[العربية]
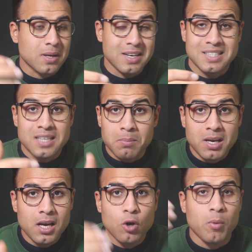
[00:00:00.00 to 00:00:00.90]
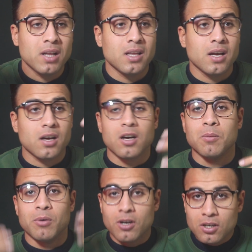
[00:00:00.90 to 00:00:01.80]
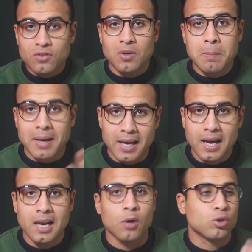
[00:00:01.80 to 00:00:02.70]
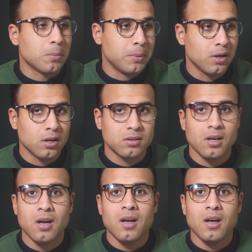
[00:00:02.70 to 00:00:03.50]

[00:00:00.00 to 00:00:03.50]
رسامين ومحتاج خبرات في المجال او تطبيقات